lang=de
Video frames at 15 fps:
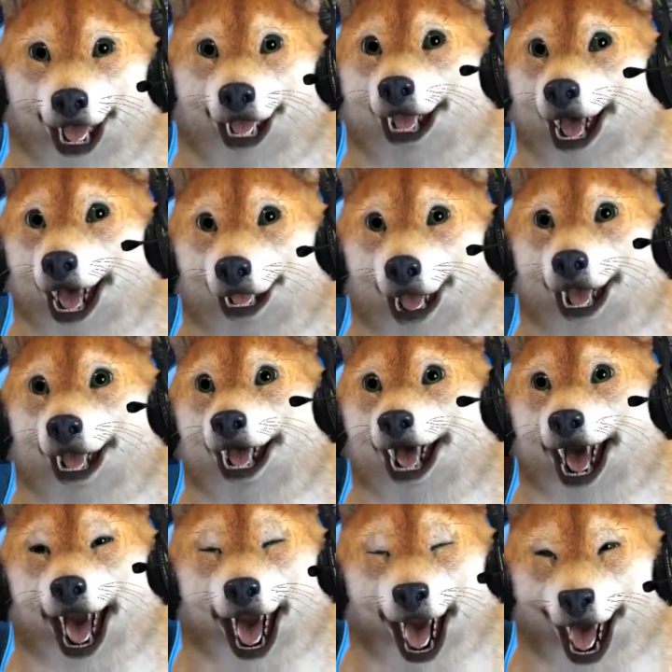Mal ein bisschen
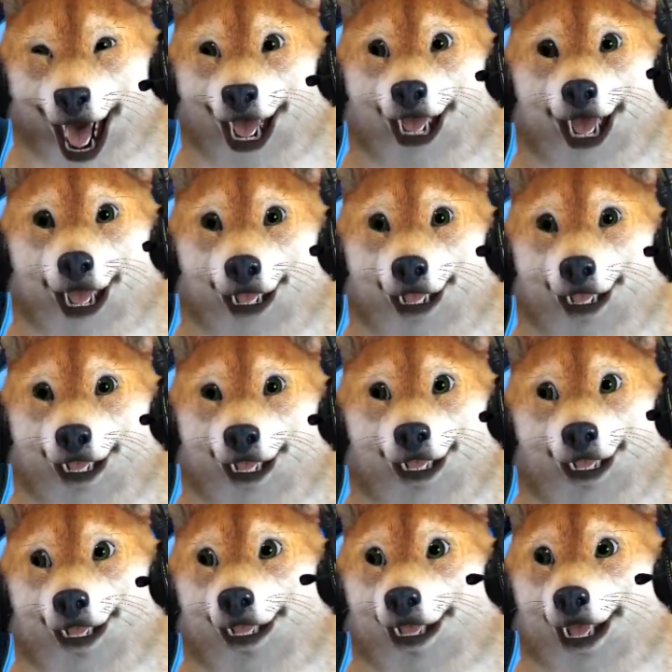schneller, komm.
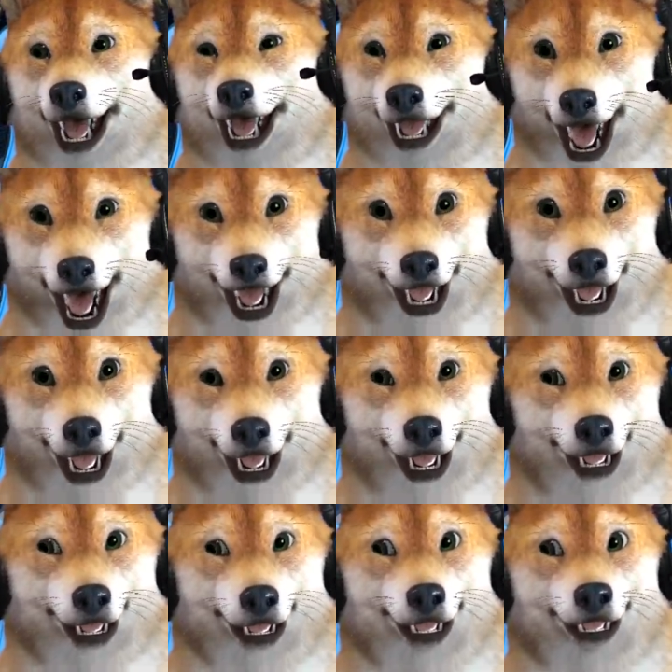Ich hab's eigentlich.
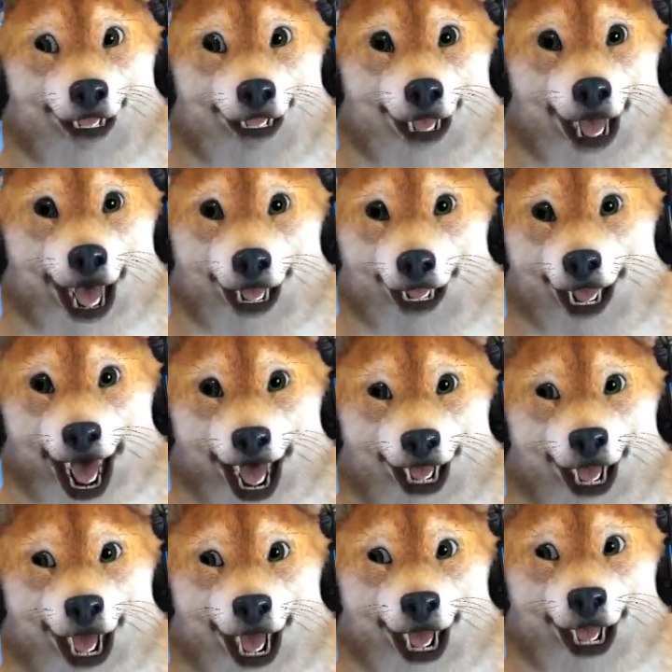Ich hab ein Schild
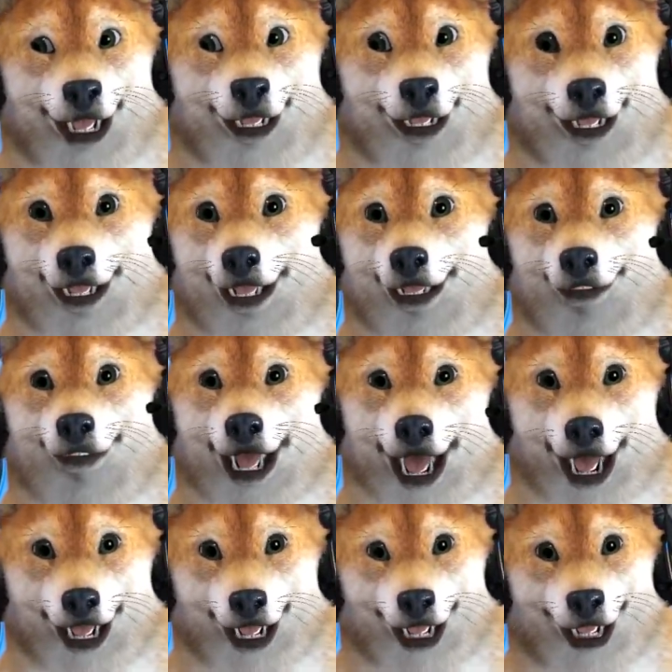mitgenommen. Man
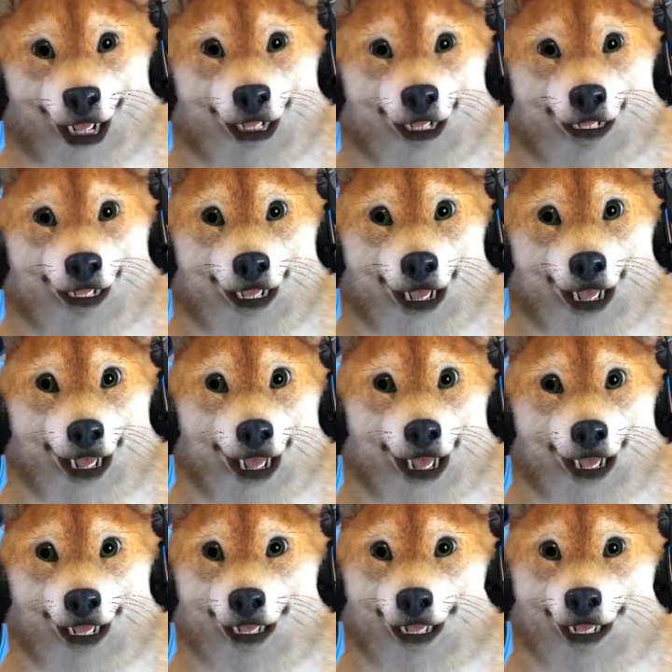kennt's.
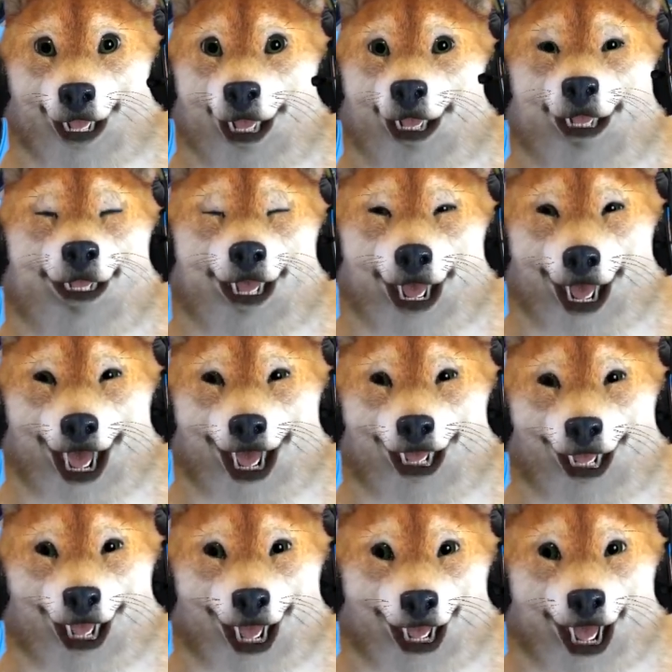So, wir sind gleich
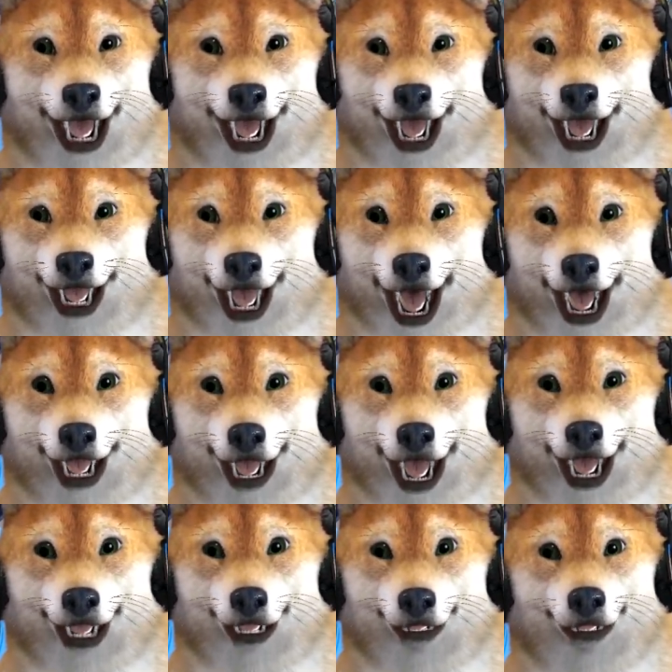hier. Endstation, glaube ich.
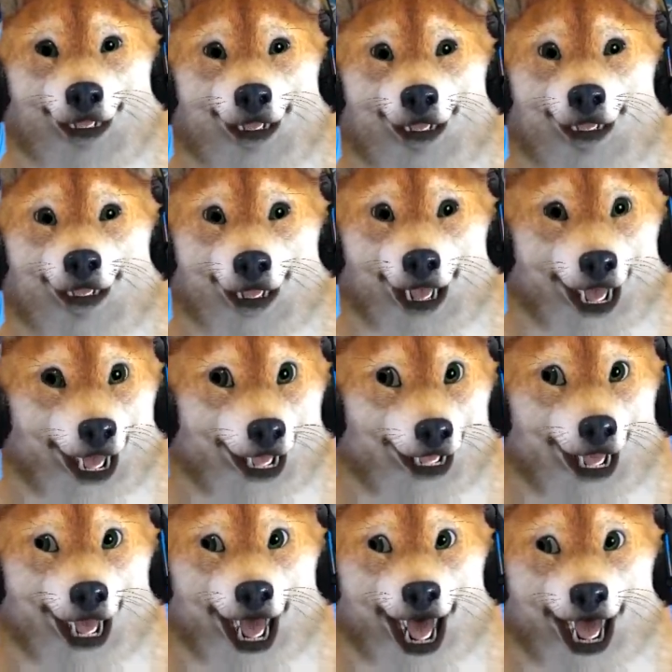Ist das eine
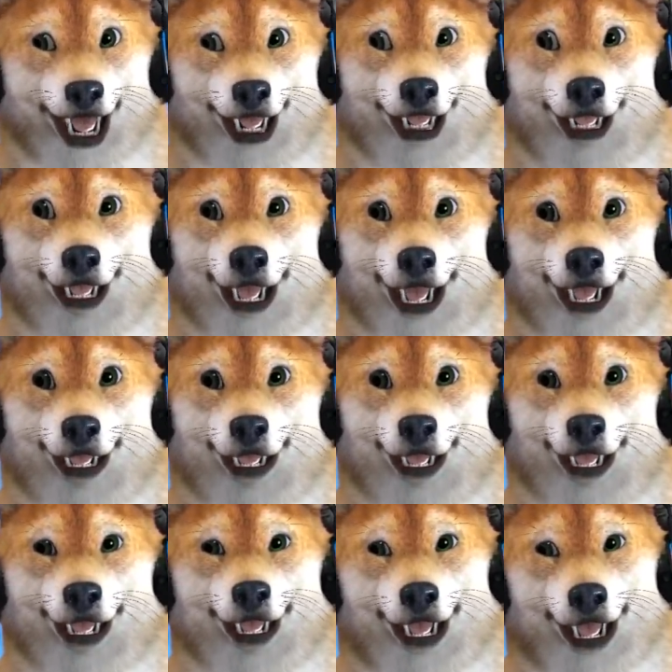Endstation? Ich hoffe.
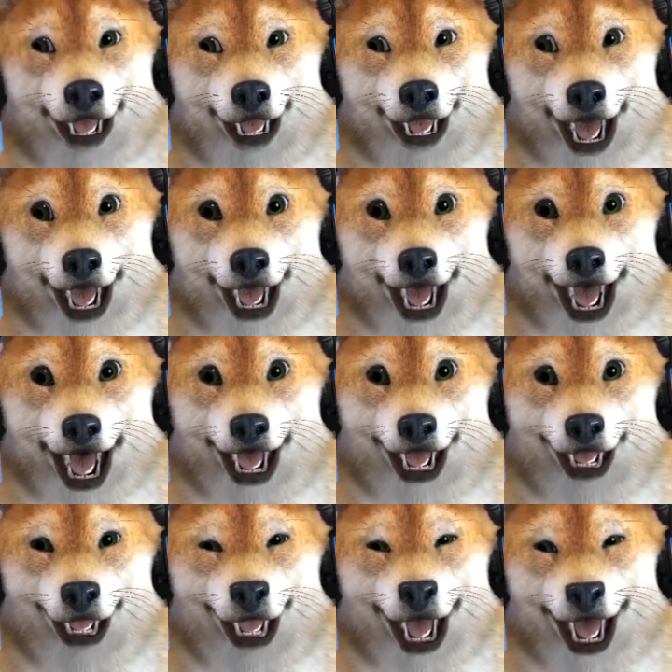Kann ich gleich
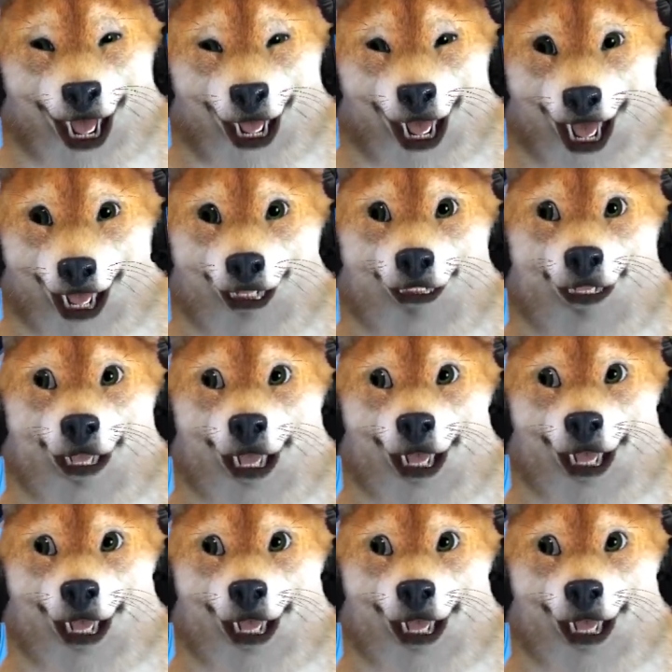direkt danach kündigen.